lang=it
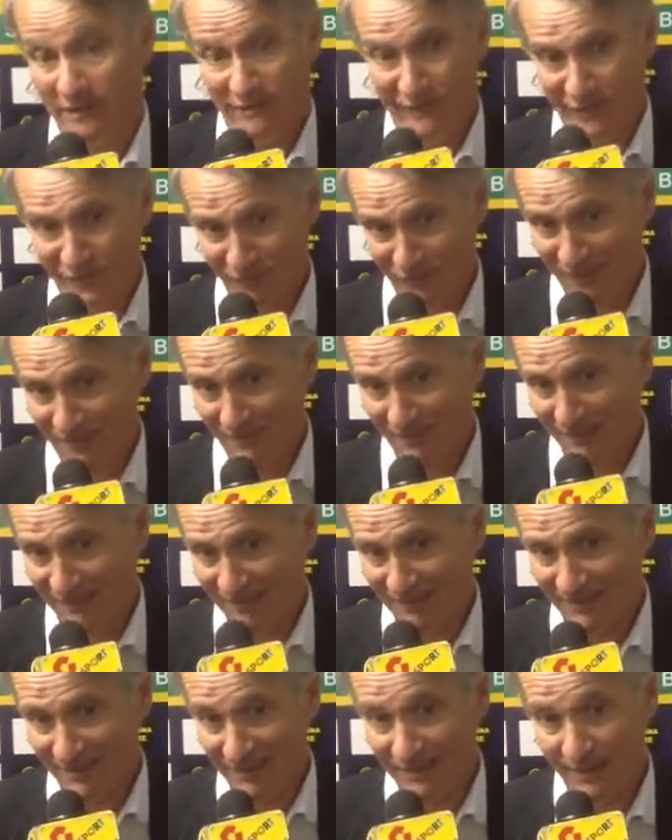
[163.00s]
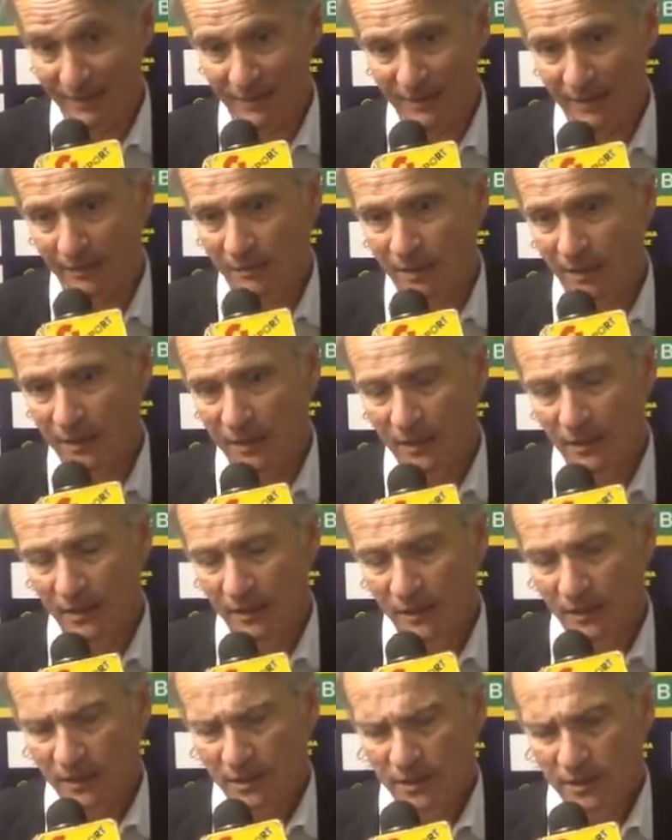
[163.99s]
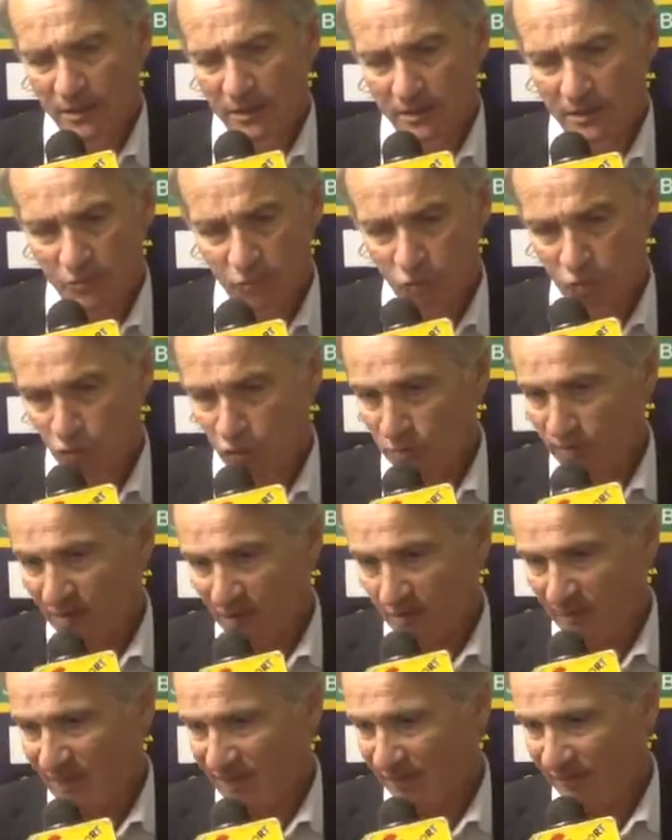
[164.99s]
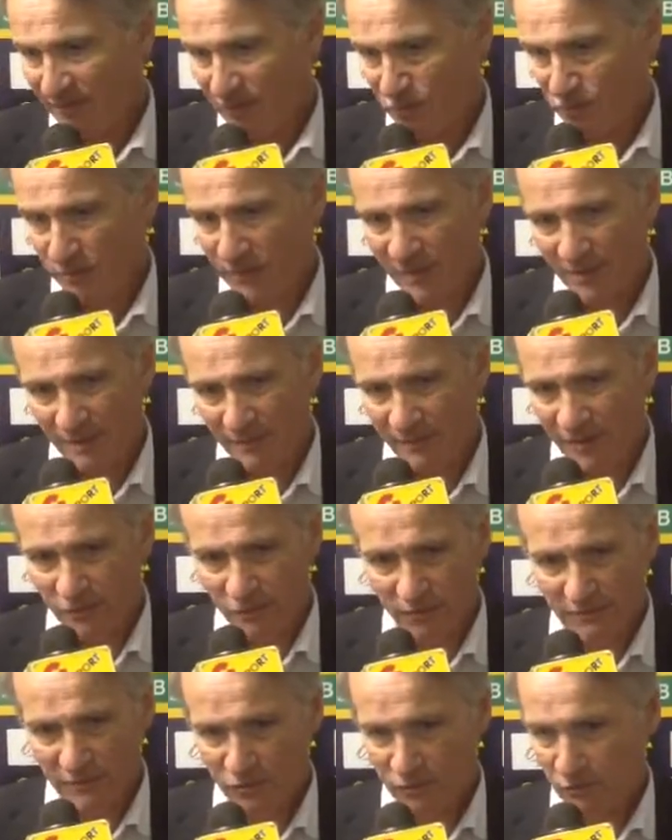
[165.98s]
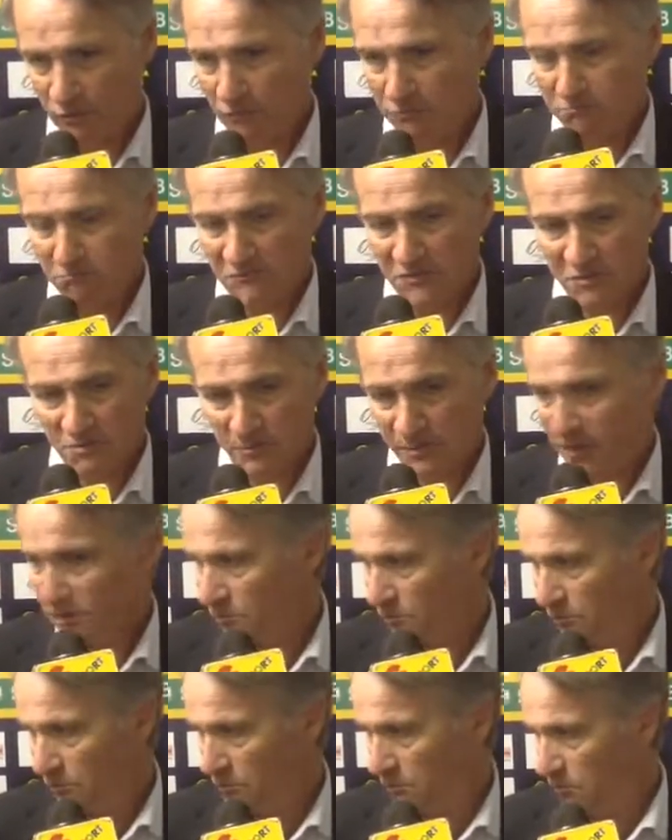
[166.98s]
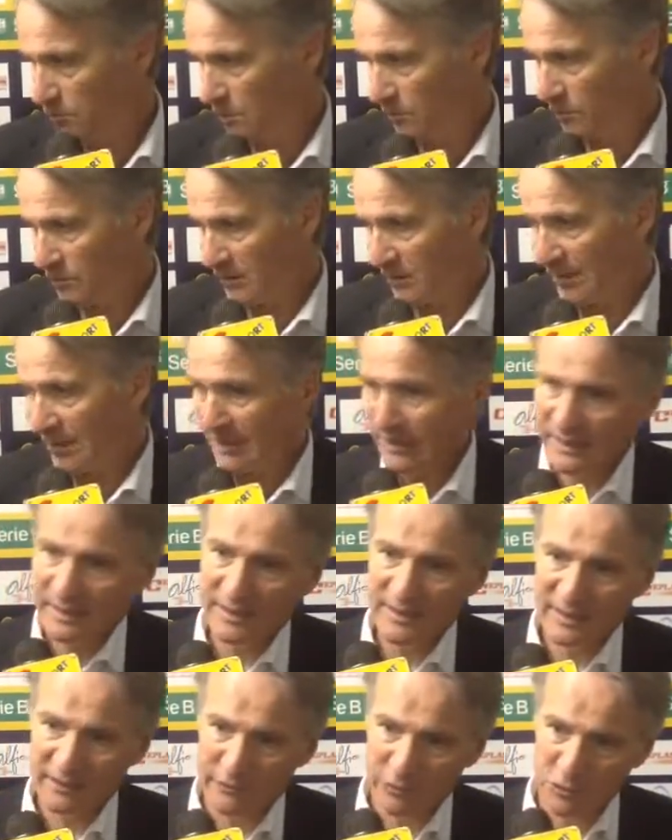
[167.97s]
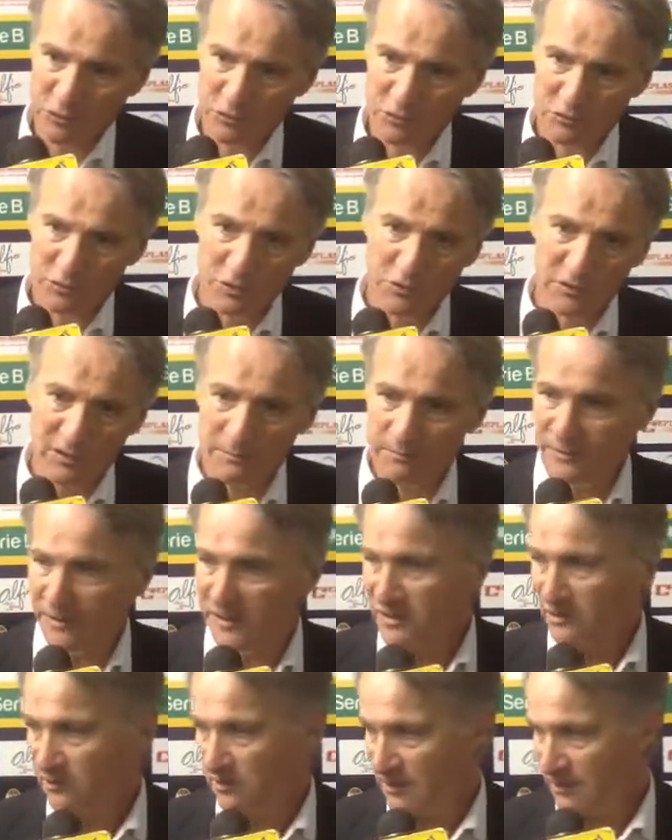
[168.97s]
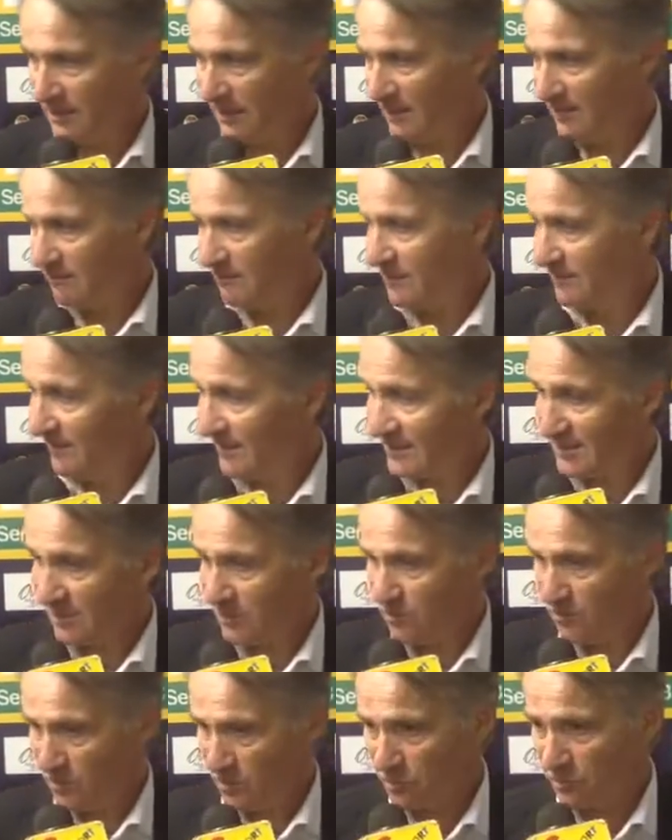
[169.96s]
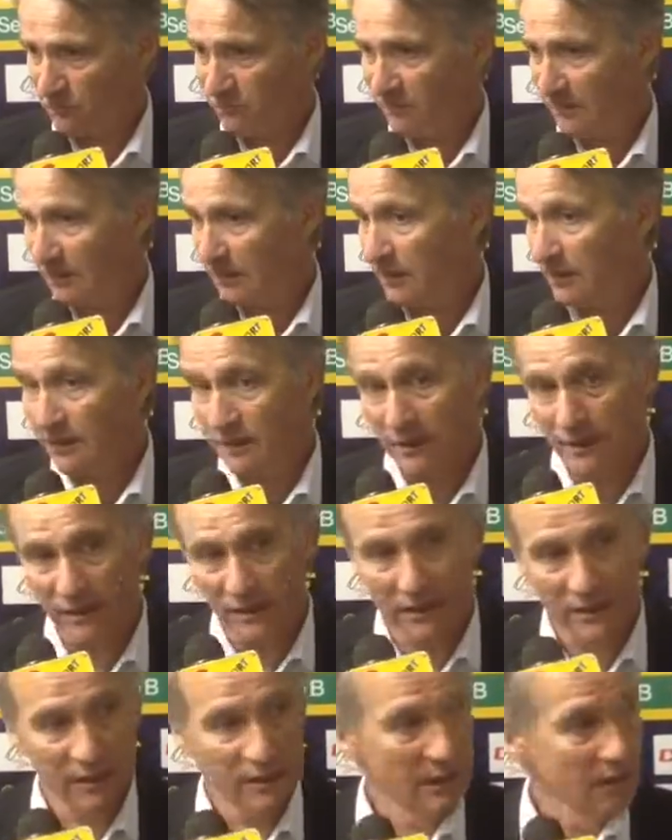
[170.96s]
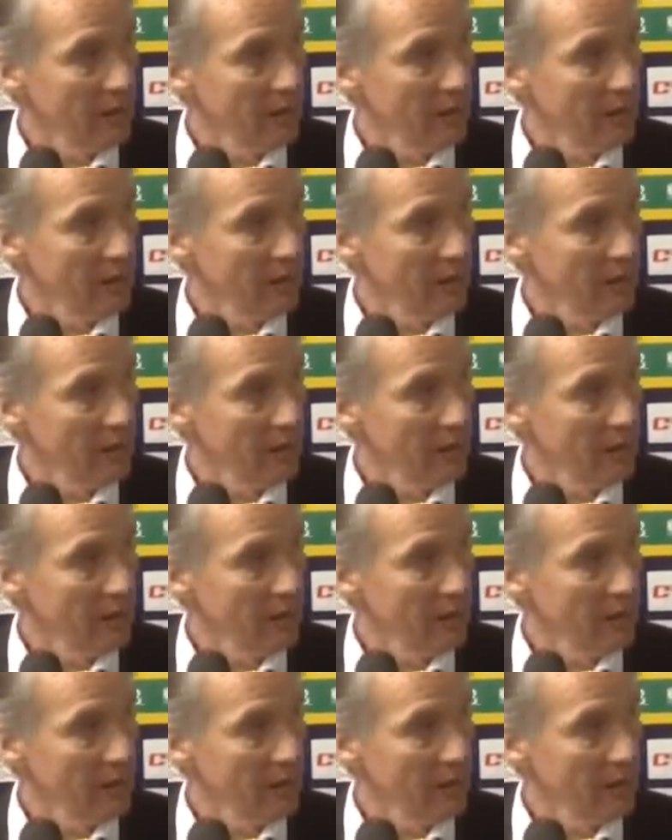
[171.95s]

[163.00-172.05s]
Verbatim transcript: ha fatto delle parate incredibili, tutto sommato abbiamo anche fatto bene, abbiamo trovato spesso l'uomo tra le linee, che fosse un centrocampista, un interno, Gavazzi e soprattutto Falletti e,